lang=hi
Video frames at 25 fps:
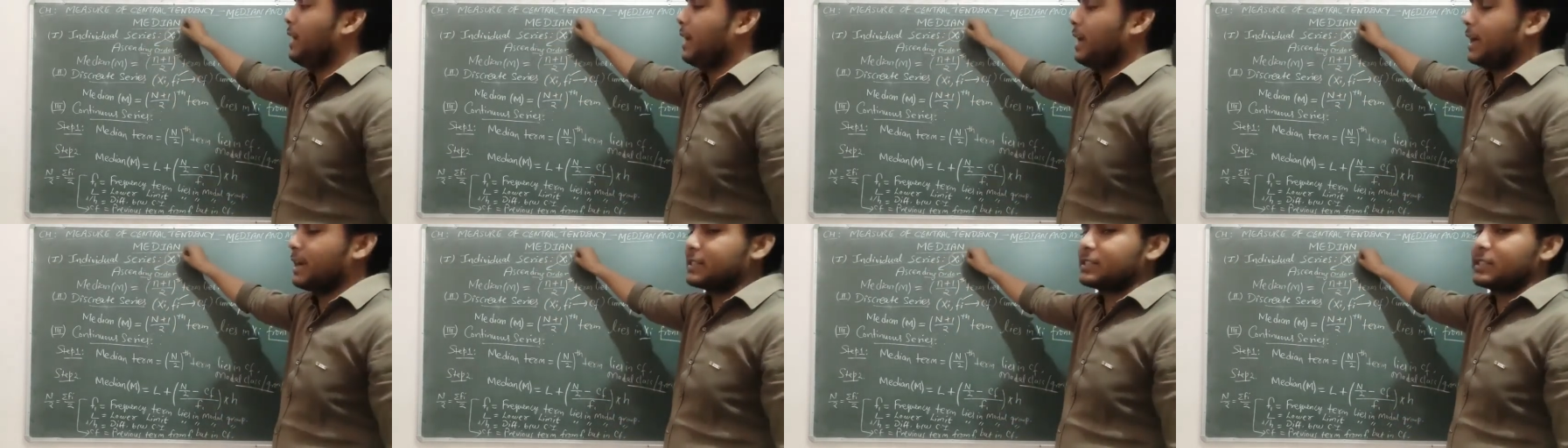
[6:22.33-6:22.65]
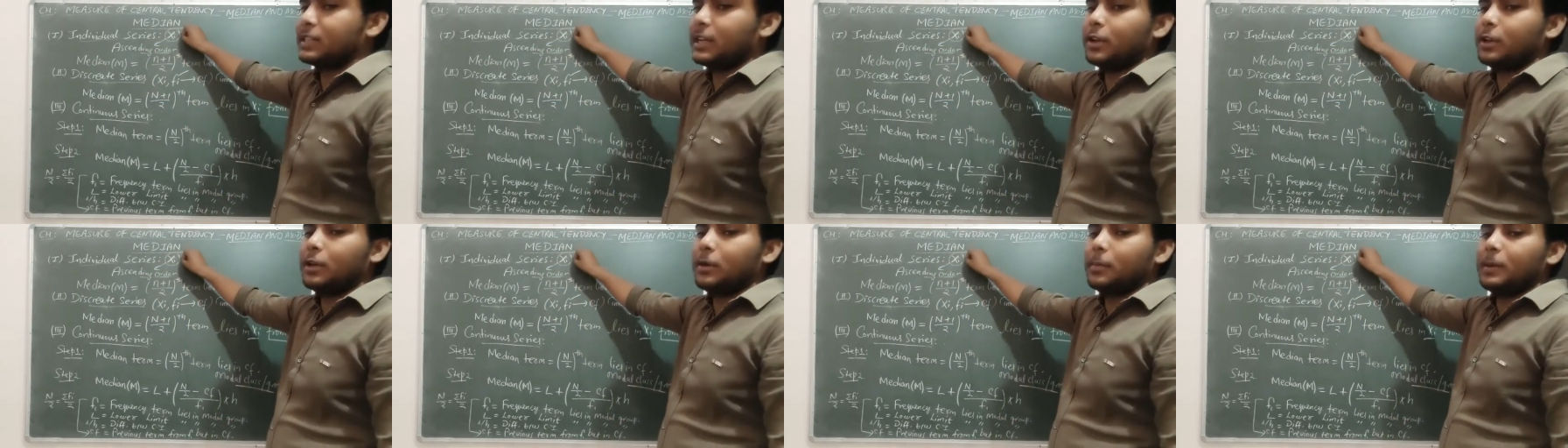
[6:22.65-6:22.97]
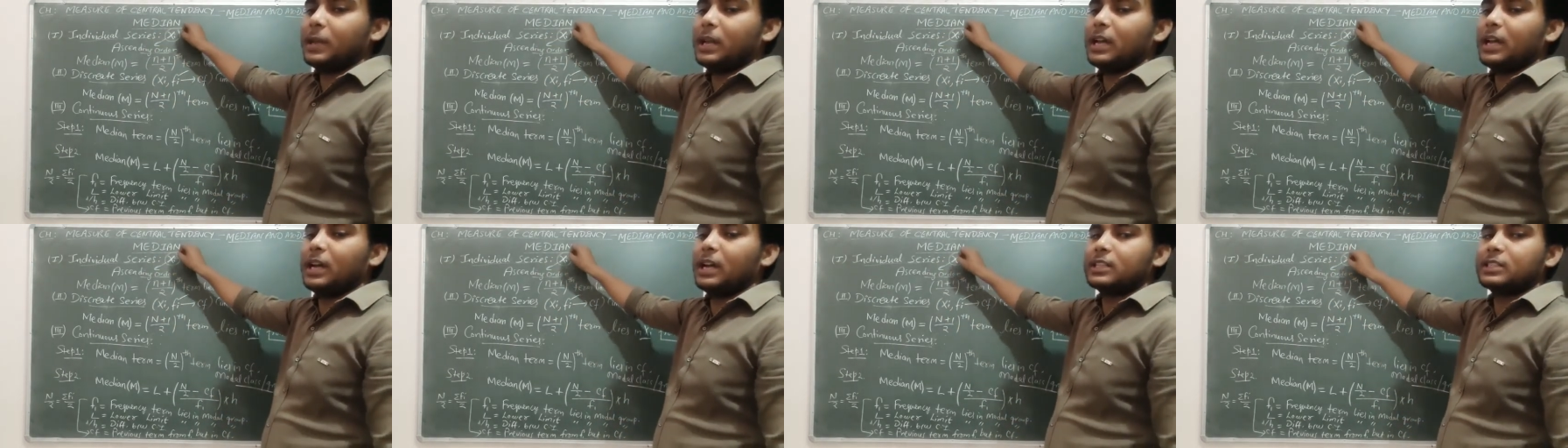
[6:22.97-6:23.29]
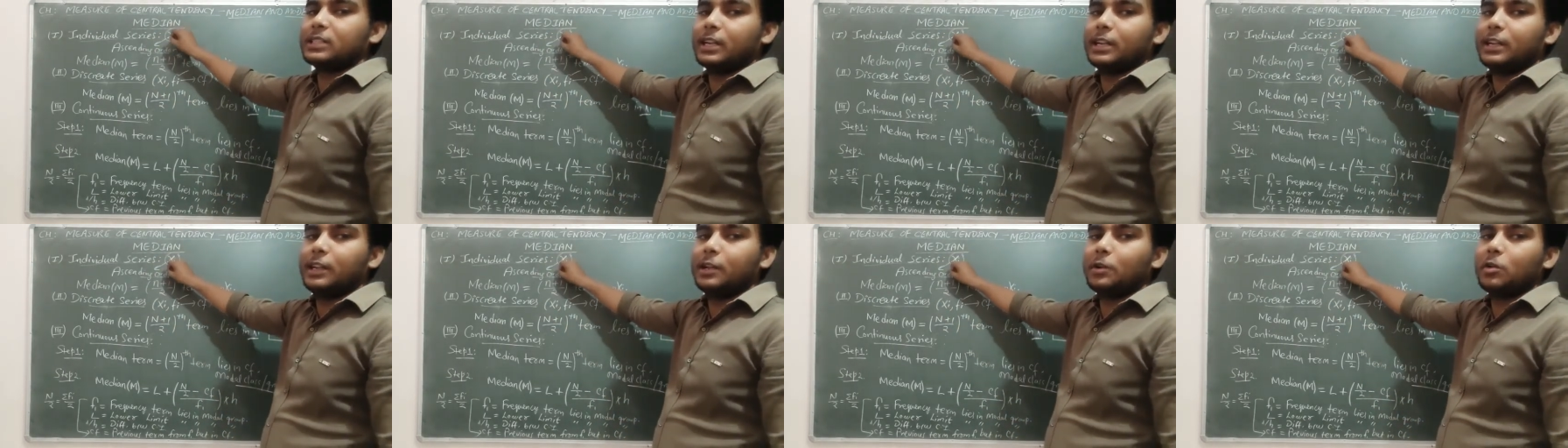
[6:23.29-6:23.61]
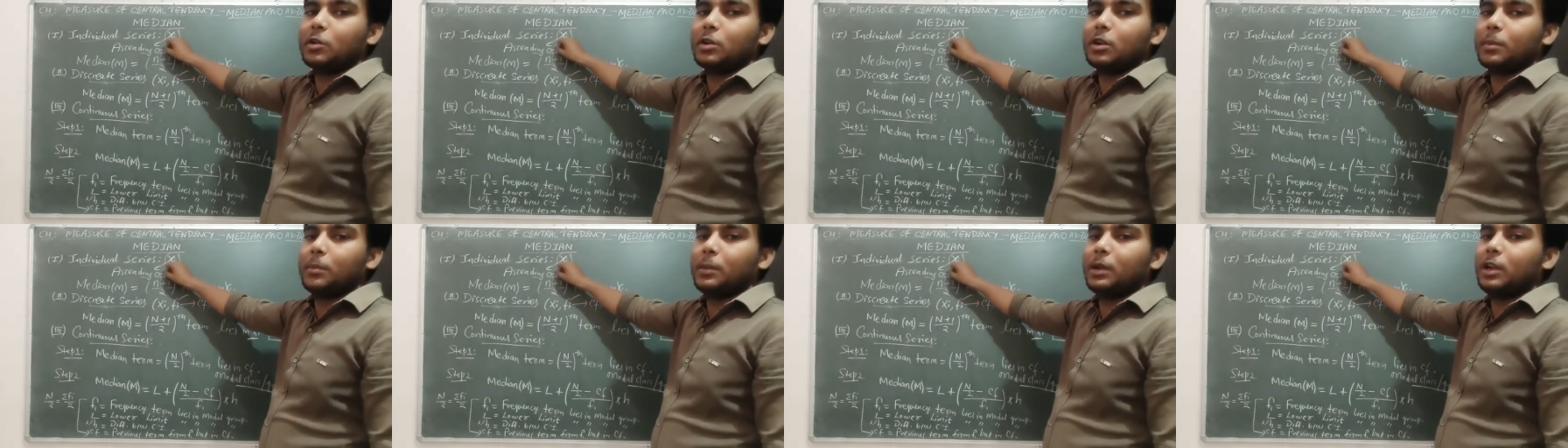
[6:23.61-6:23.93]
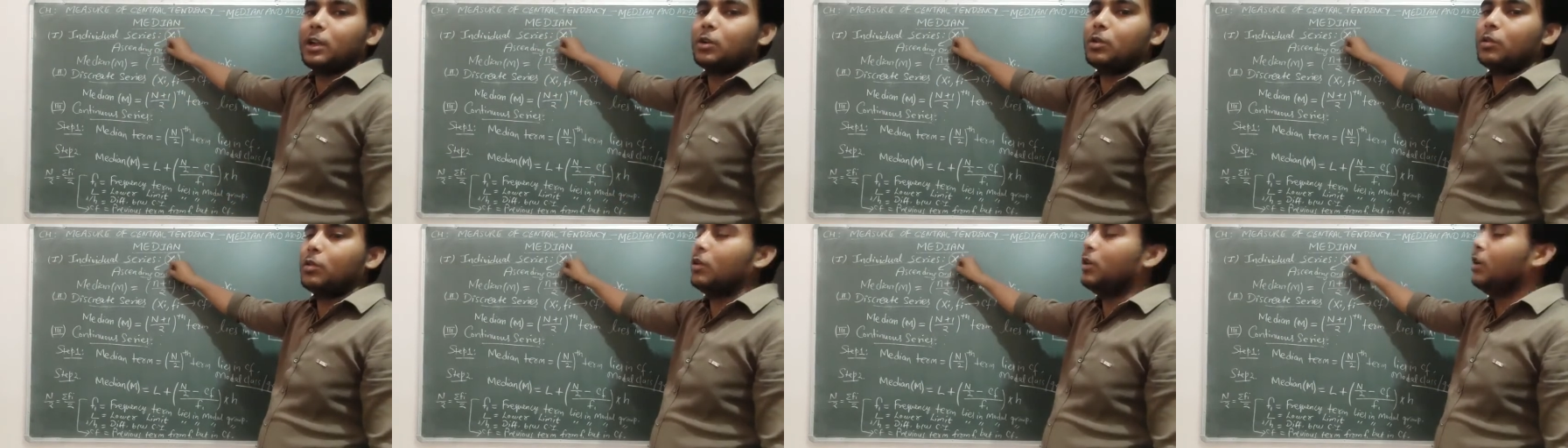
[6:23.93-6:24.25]
एक्स आई को पहले असेंडिंग ऑर्डर में
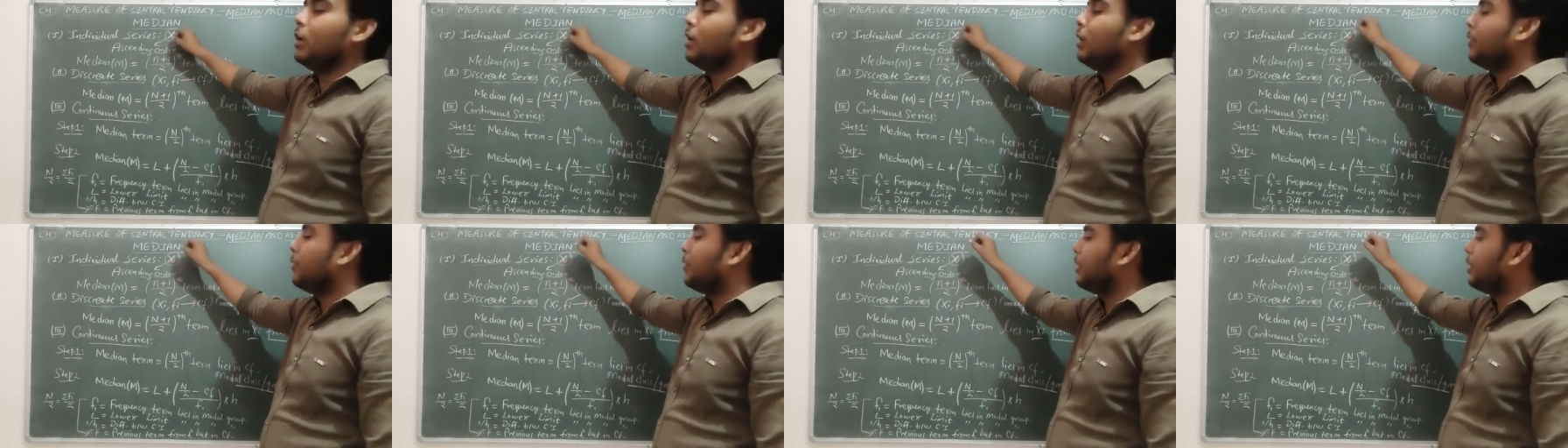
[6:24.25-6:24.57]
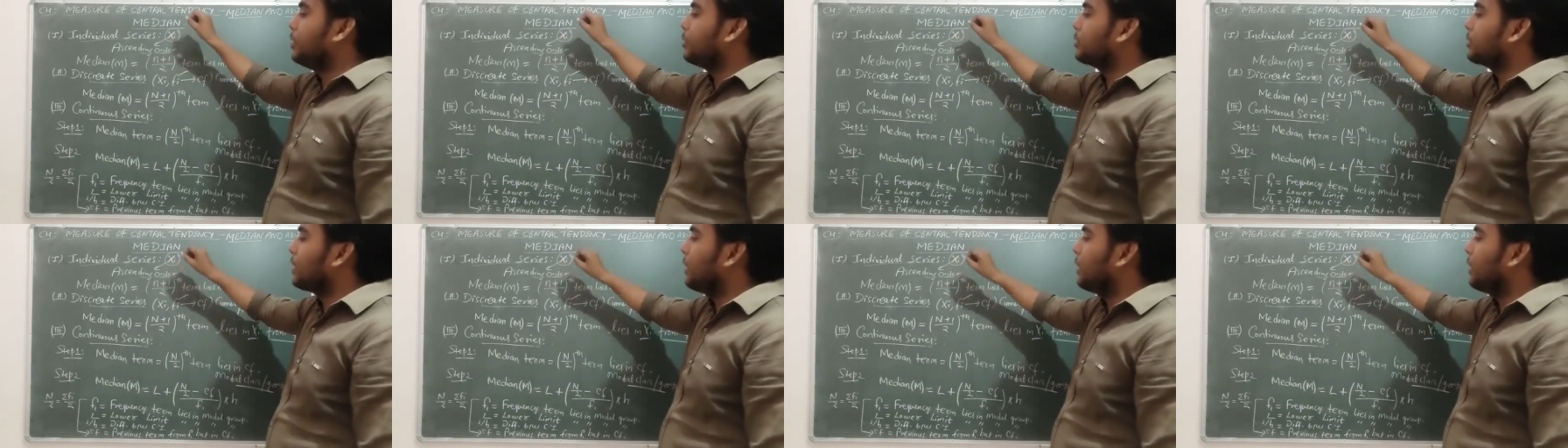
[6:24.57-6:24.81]
लिखो फिर उसका